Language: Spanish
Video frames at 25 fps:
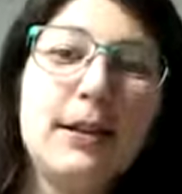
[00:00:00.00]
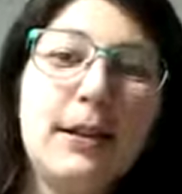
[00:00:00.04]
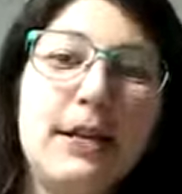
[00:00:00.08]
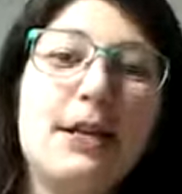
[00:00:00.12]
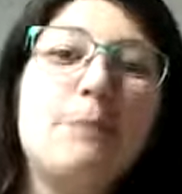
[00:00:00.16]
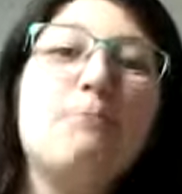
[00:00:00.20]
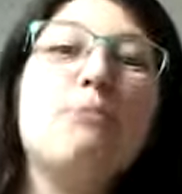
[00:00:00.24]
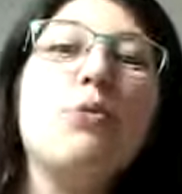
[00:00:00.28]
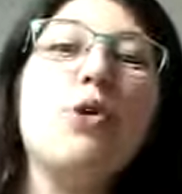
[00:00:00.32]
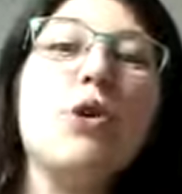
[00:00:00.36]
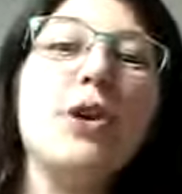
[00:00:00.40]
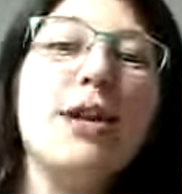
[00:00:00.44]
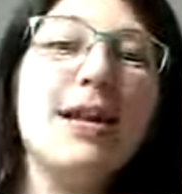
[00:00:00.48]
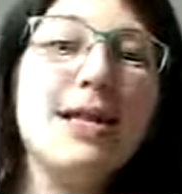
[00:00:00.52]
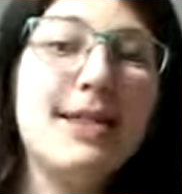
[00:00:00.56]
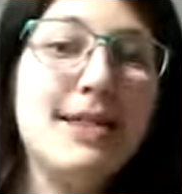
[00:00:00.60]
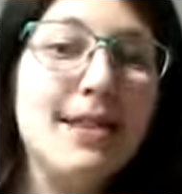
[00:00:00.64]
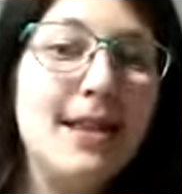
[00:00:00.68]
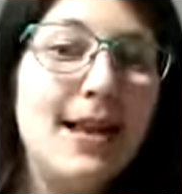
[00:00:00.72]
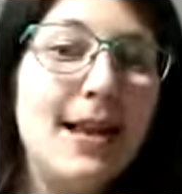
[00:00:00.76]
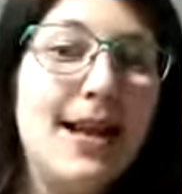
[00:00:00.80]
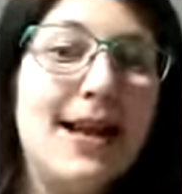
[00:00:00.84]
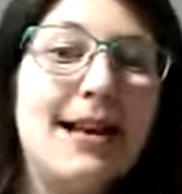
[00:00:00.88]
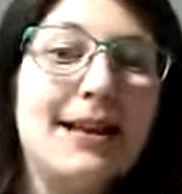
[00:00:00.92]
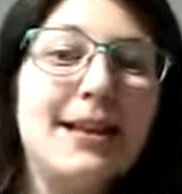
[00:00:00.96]
y por
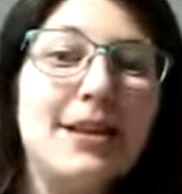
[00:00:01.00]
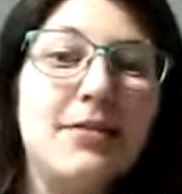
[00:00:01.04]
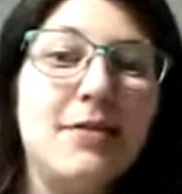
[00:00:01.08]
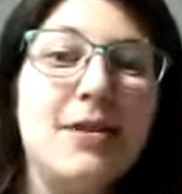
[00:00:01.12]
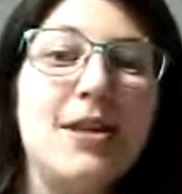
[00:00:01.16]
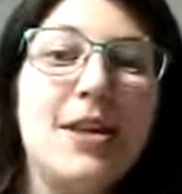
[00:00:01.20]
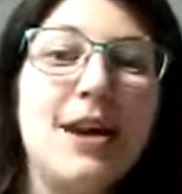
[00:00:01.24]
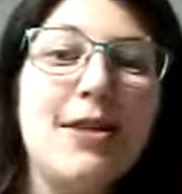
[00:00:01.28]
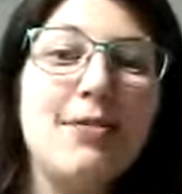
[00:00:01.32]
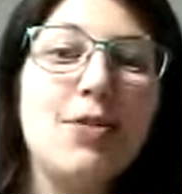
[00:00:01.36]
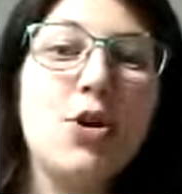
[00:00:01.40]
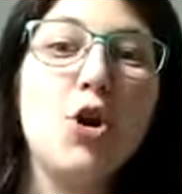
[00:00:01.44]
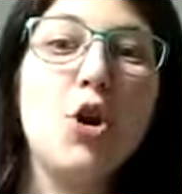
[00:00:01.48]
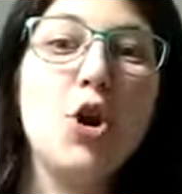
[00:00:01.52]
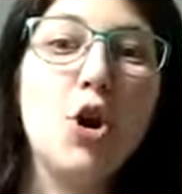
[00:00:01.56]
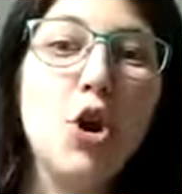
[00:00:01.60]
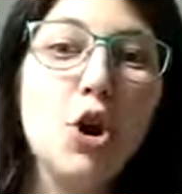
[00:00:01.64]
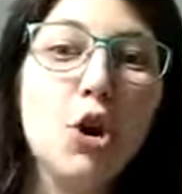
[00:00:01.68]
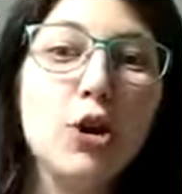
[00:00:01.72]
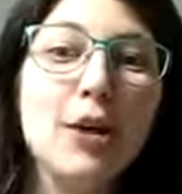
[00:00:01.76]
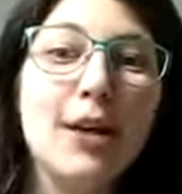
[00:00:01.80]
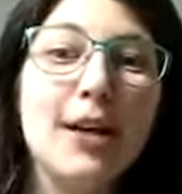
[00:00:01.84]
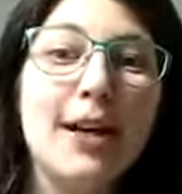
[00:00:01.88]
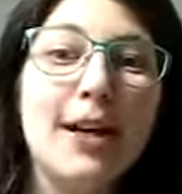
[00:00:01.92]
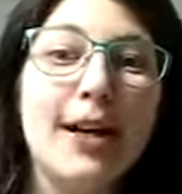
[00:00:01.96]
ende la actividad
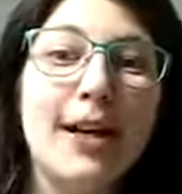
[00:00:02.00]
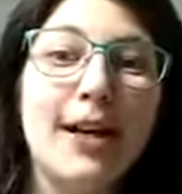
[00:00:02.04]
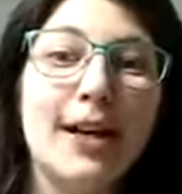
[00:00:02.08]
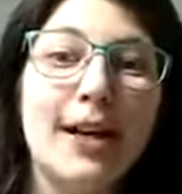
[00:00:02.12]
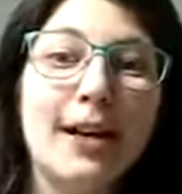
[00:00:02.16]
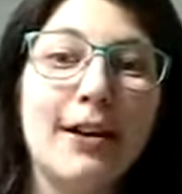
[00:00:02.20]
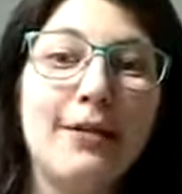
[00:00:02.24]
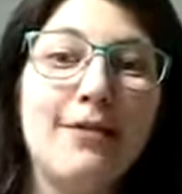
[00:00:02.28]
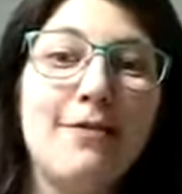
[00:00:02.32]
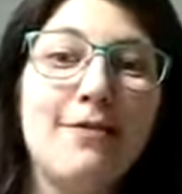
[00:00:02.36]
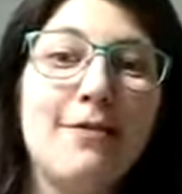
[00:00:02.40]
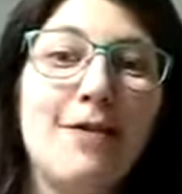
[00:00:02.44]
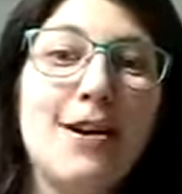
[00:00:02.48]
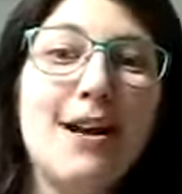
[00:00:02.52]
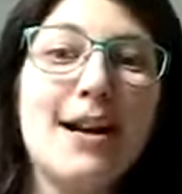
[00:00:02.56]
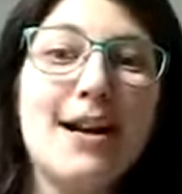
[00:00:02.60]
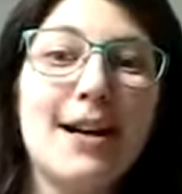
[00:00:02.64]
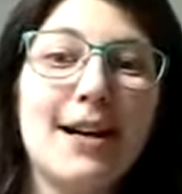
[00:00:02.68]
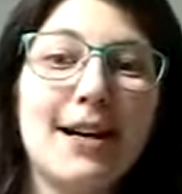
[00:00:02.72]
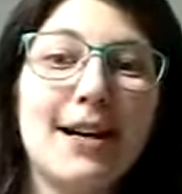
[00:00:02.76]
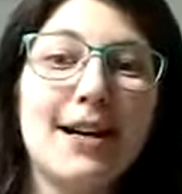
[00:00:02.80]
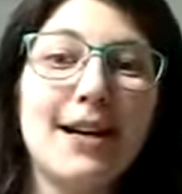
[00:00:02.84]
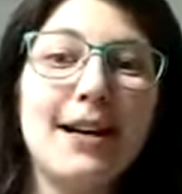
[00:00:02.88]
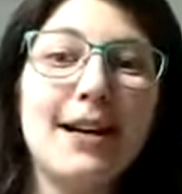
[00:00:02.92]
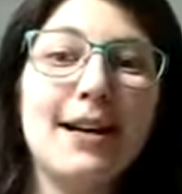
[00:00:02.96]
biológica que
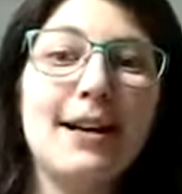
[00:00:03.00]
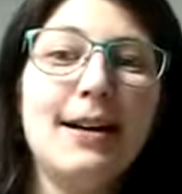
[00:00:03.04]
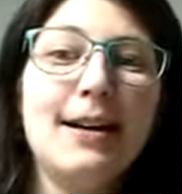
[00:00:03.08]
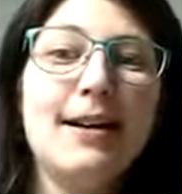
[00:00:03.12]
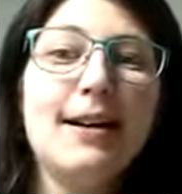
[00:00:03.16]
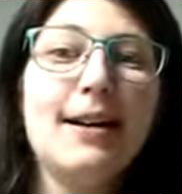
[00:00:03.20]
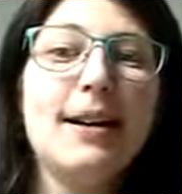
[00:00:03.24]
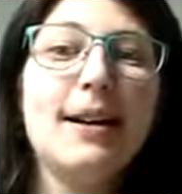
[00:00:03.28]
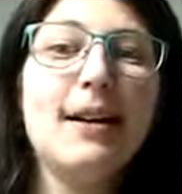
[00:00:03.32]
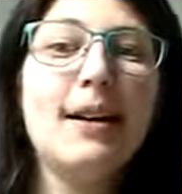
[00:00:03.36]
refleja,